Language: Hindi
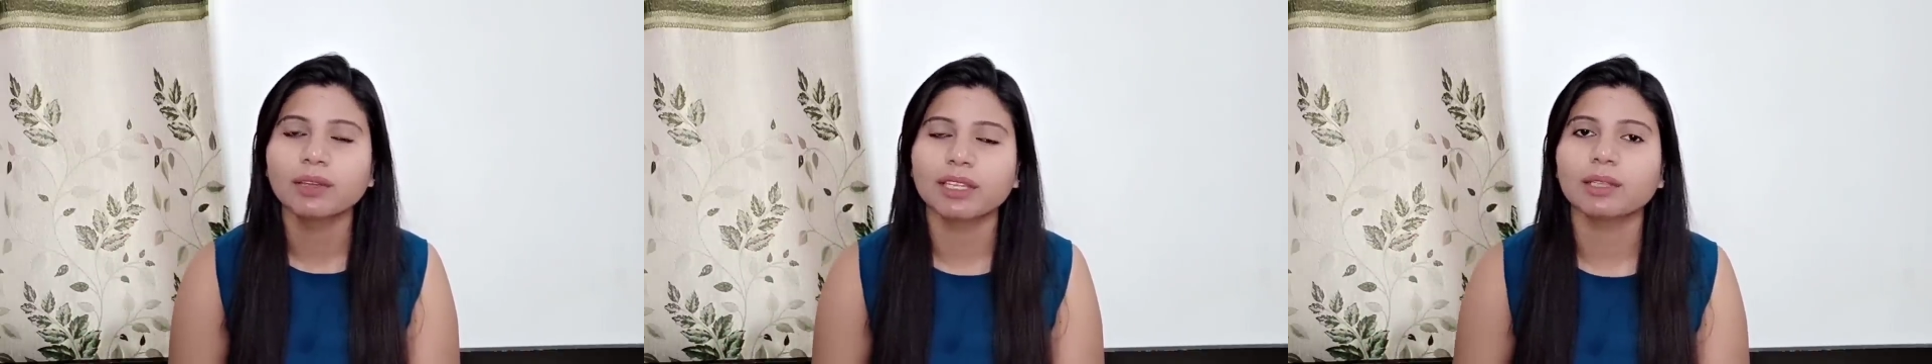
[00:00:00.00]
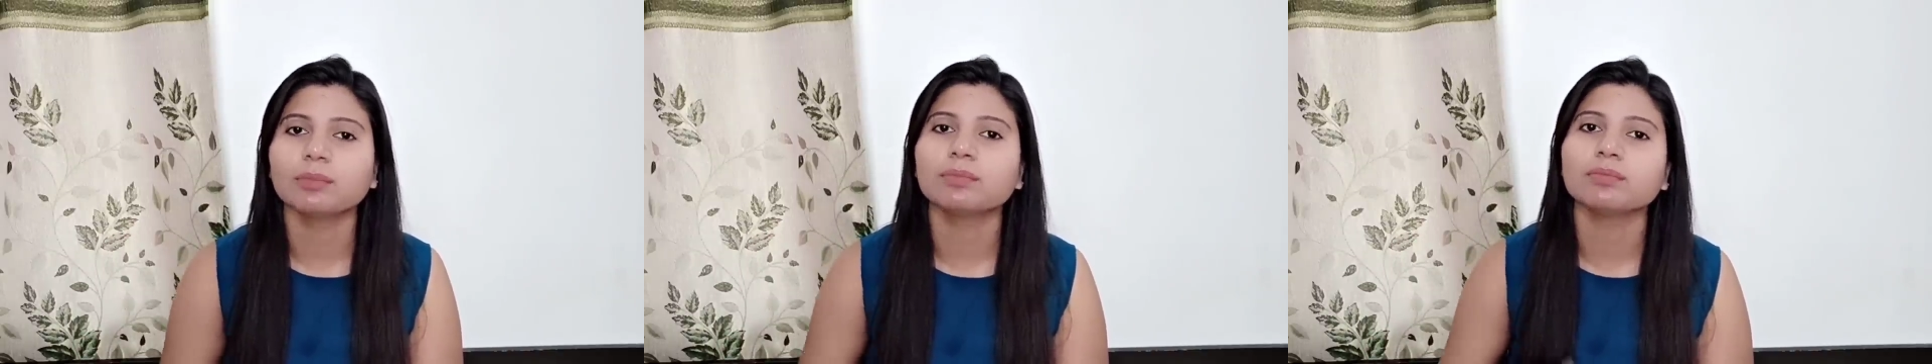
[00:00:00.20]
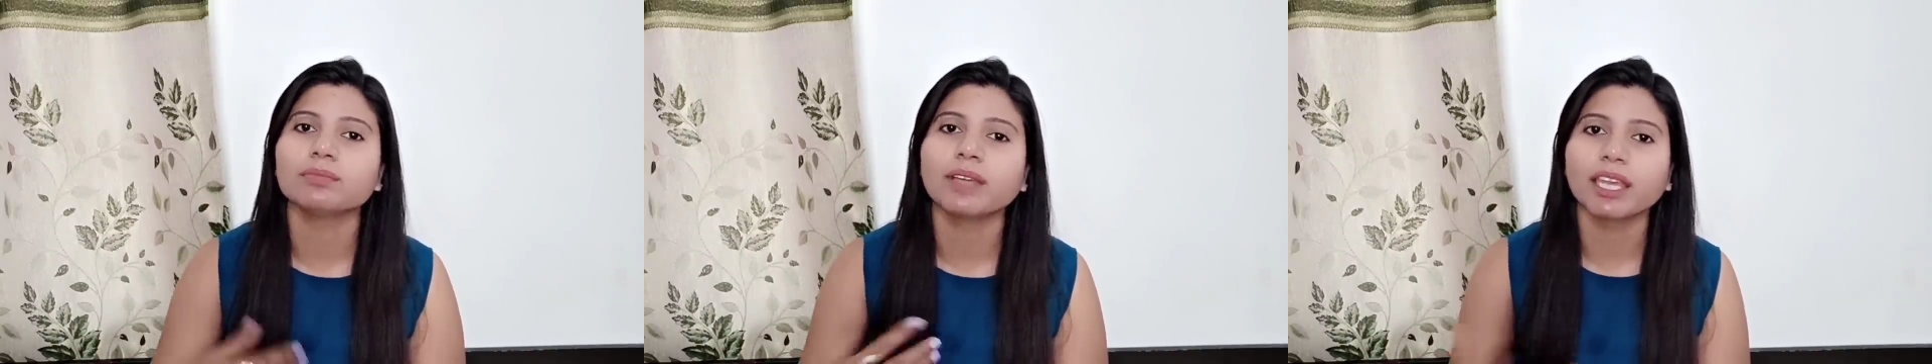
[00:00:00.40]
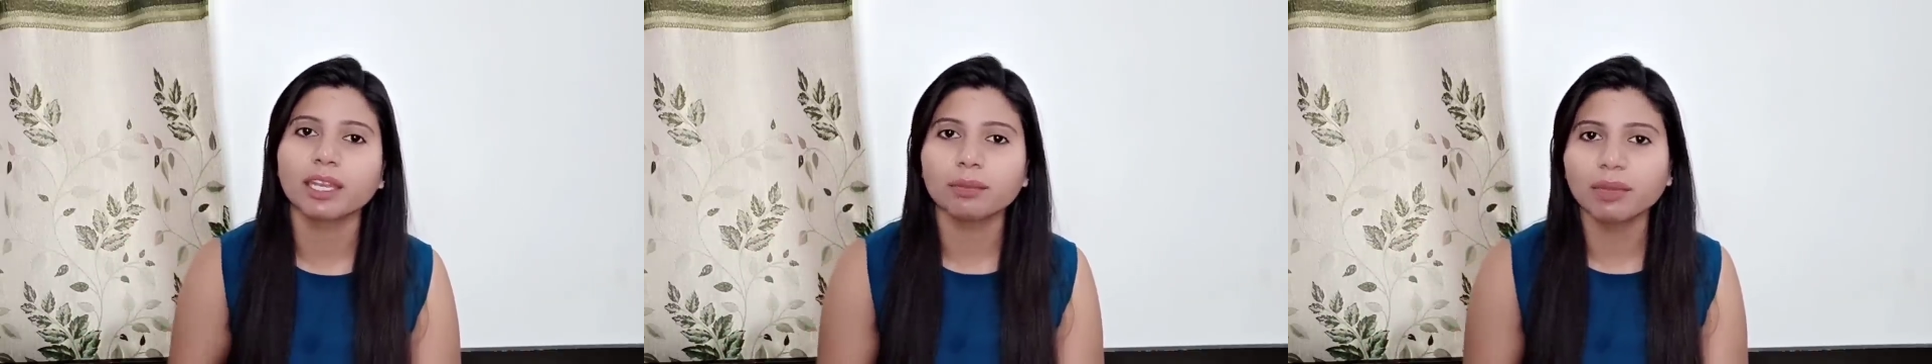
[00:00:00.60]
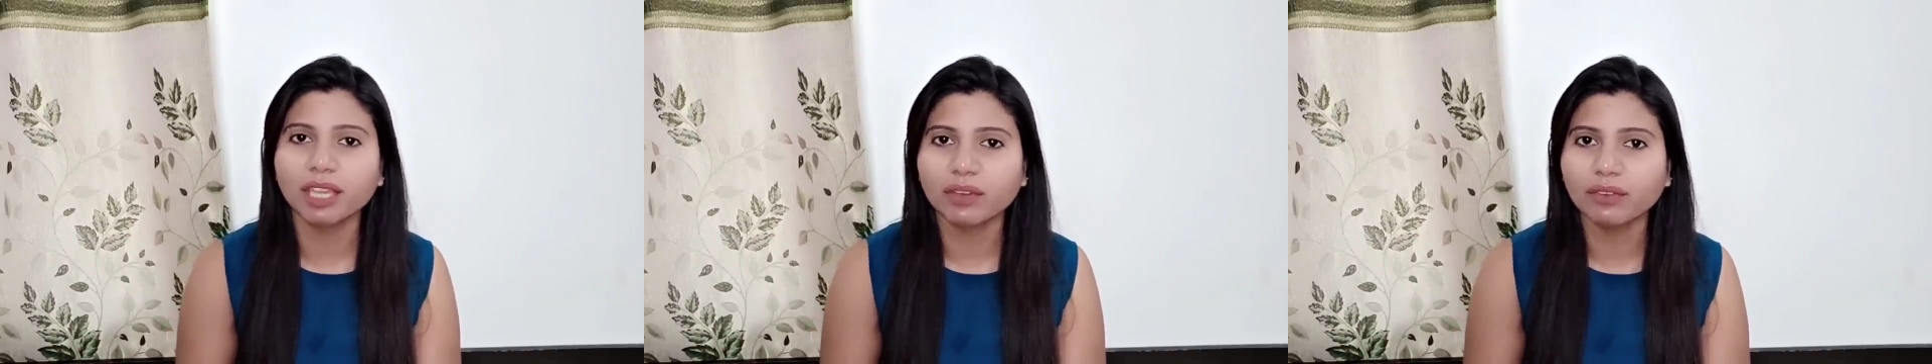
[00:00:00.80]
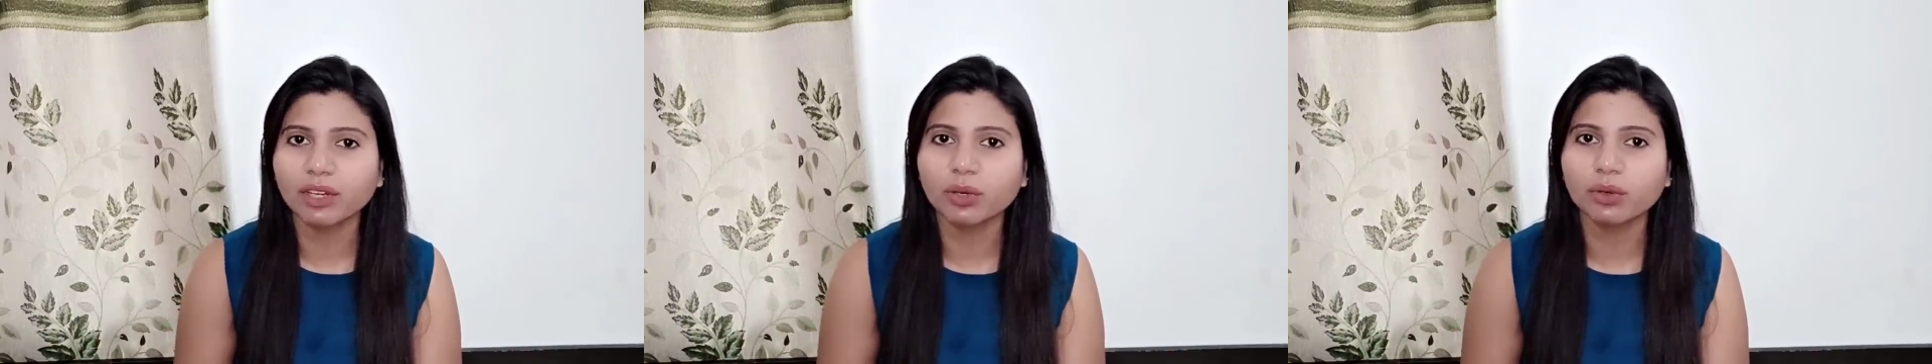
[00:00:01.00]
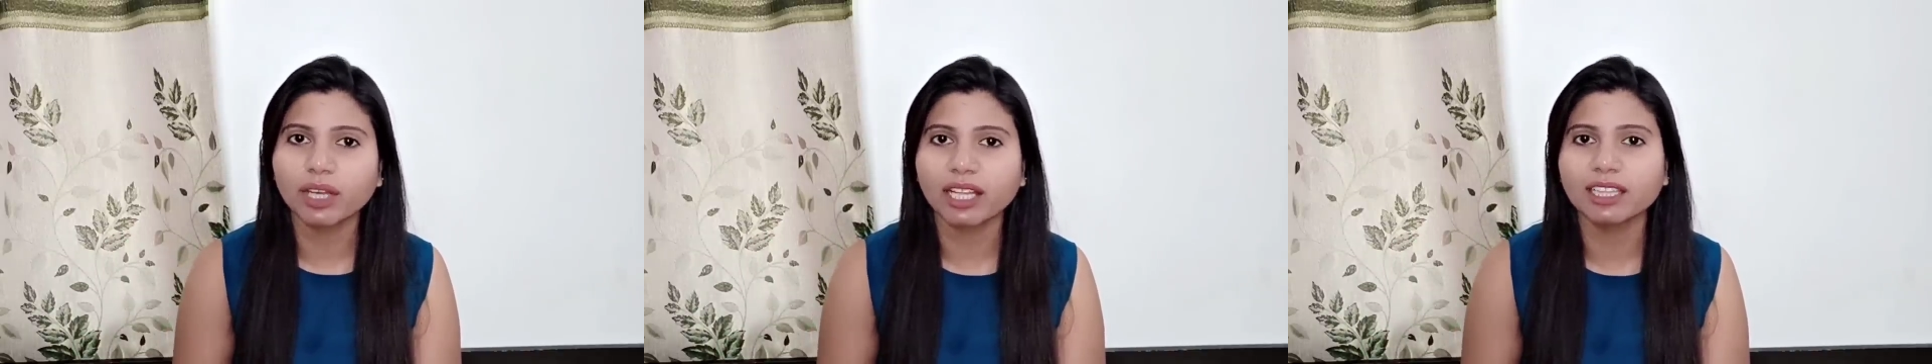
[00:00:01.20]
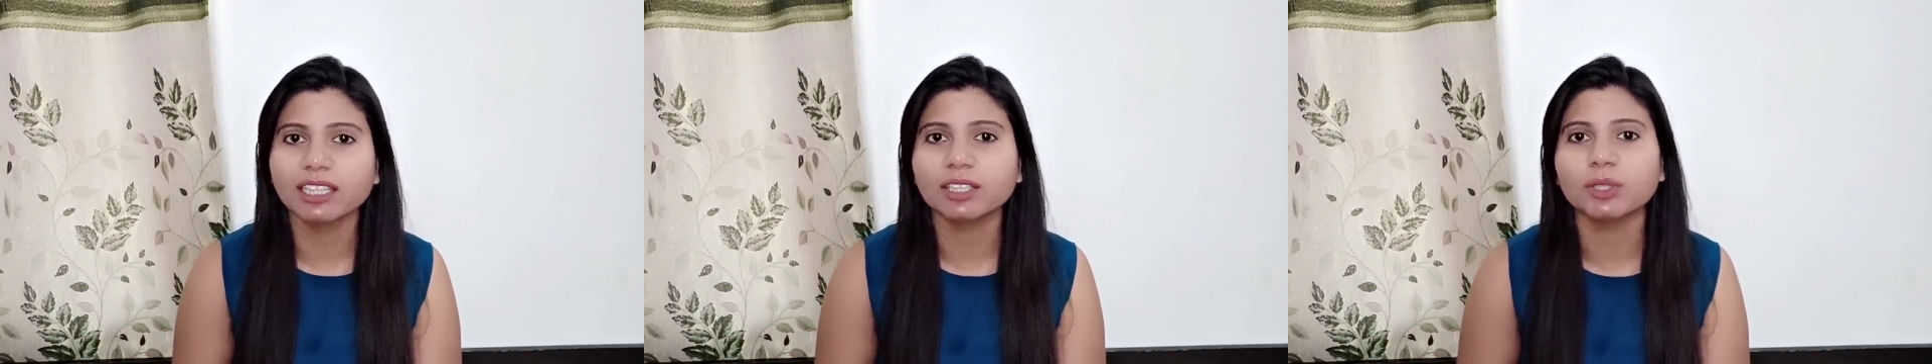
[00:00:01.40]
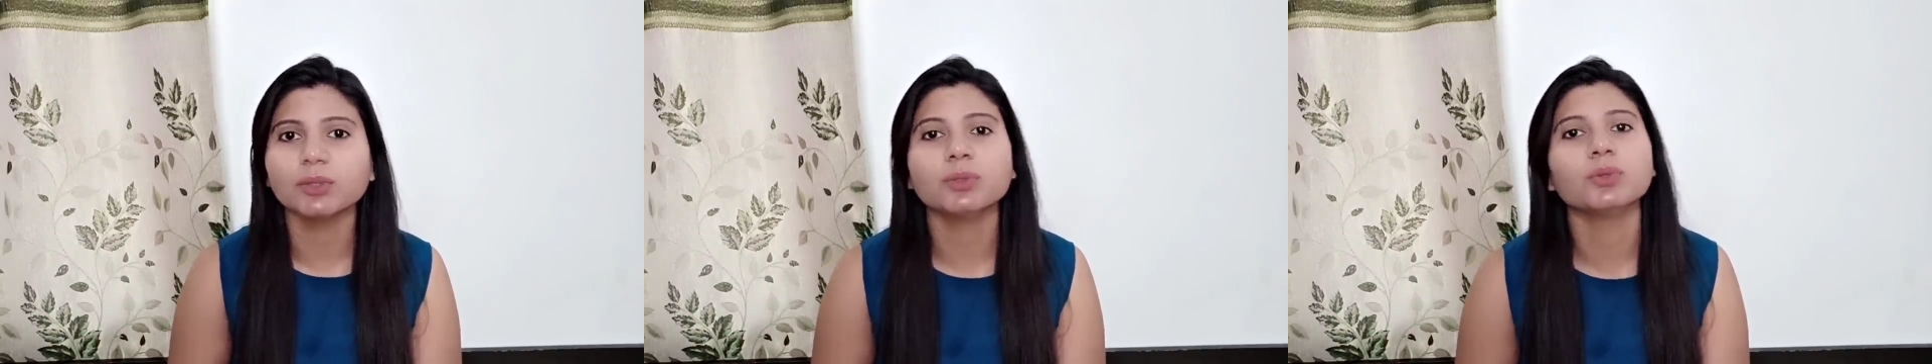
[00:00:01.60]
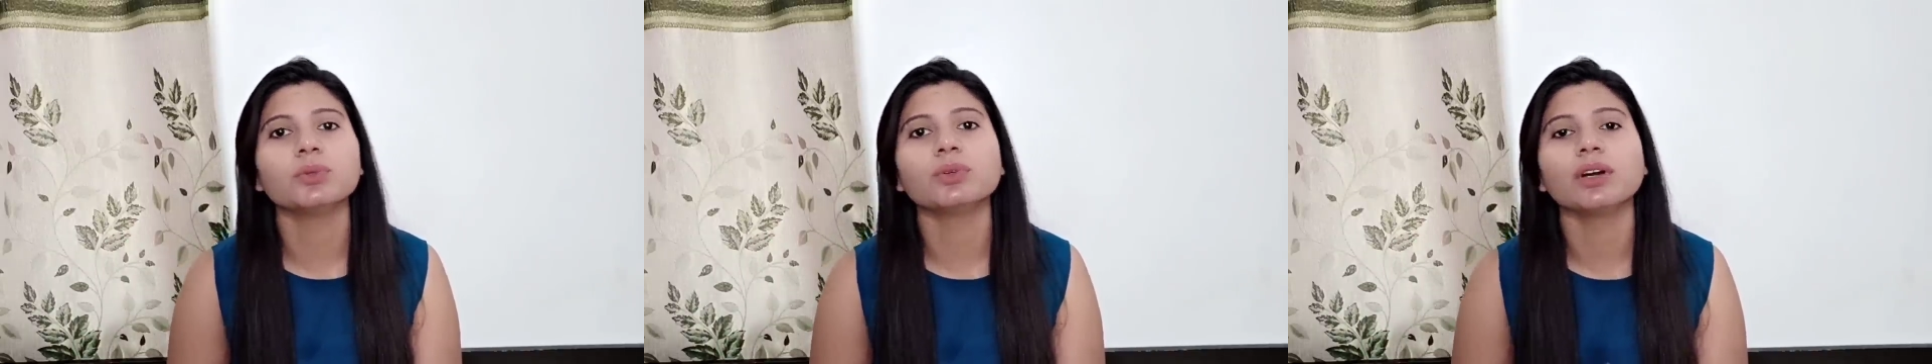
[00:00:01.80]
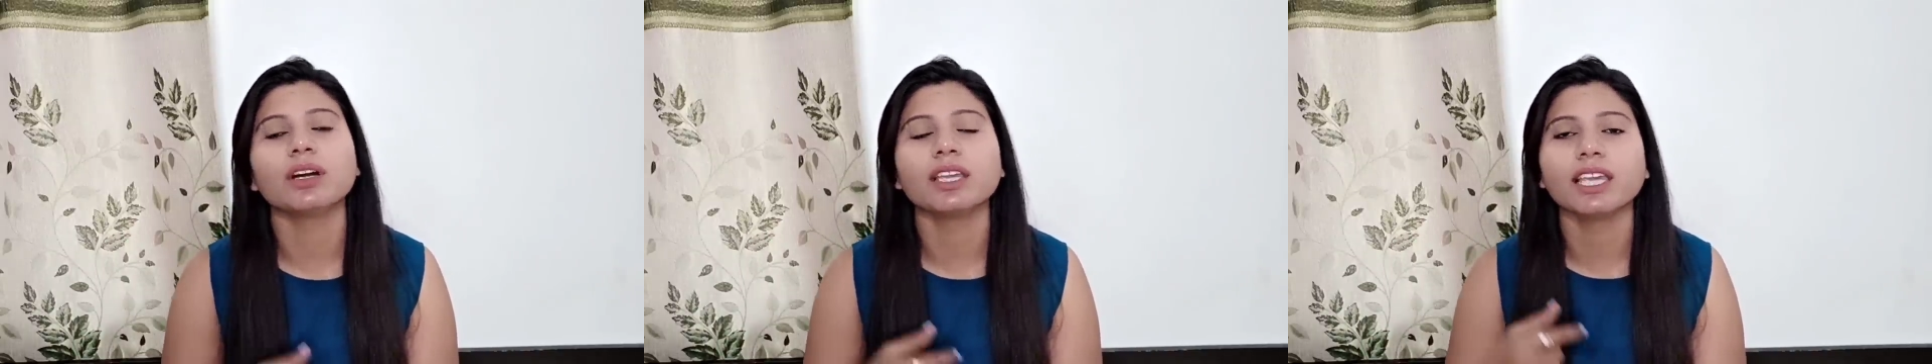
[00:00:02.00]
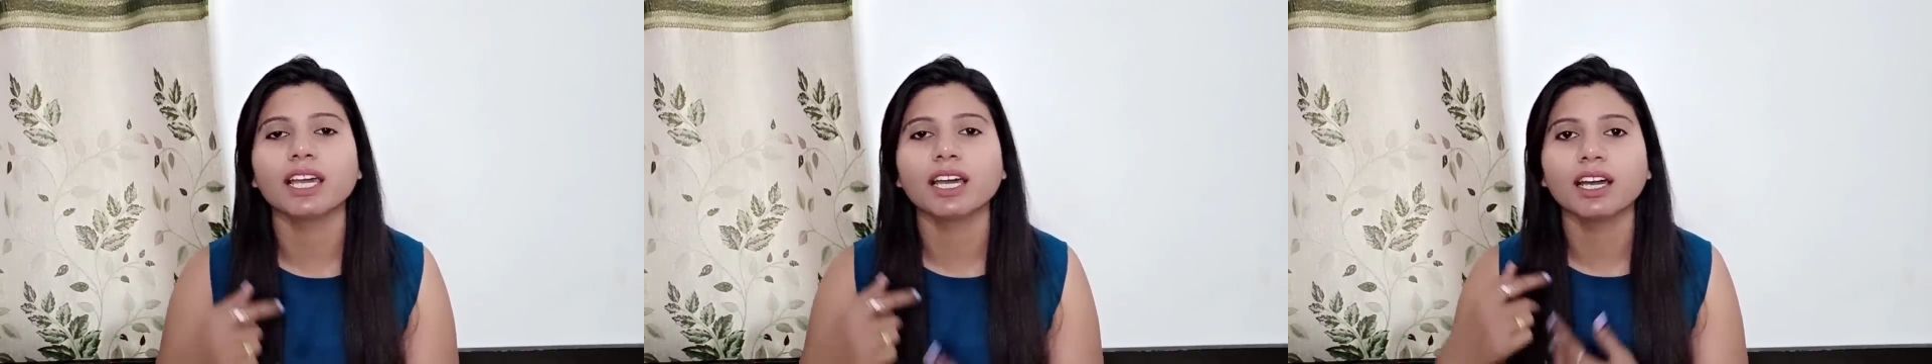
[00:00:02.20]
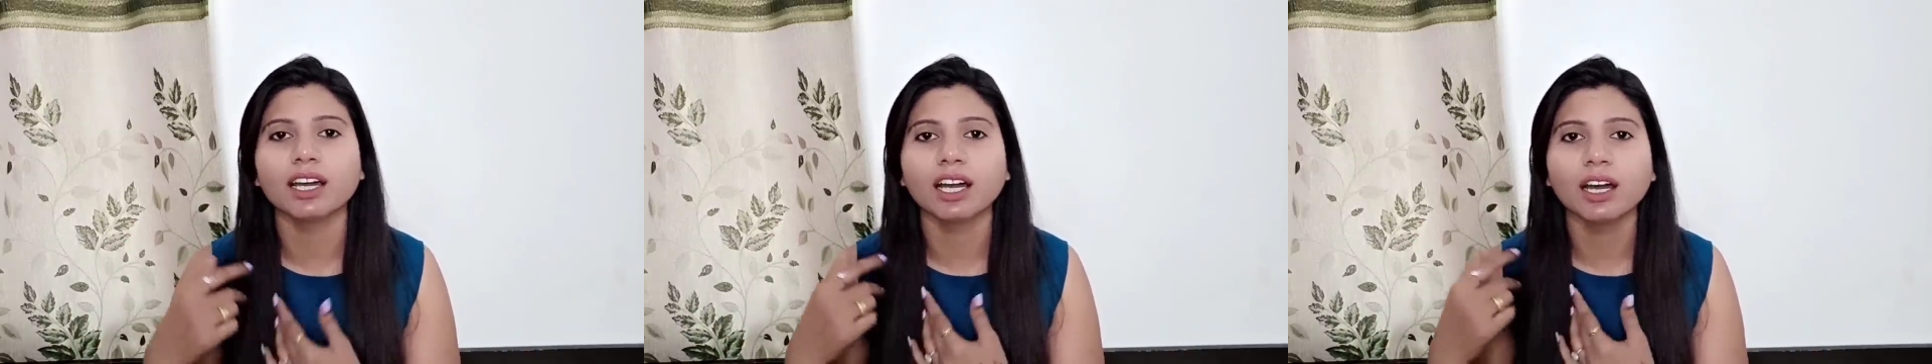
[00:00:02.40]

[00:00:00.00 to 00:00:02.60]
मतलब महीने में एक वीडियो डाल देती हूँ या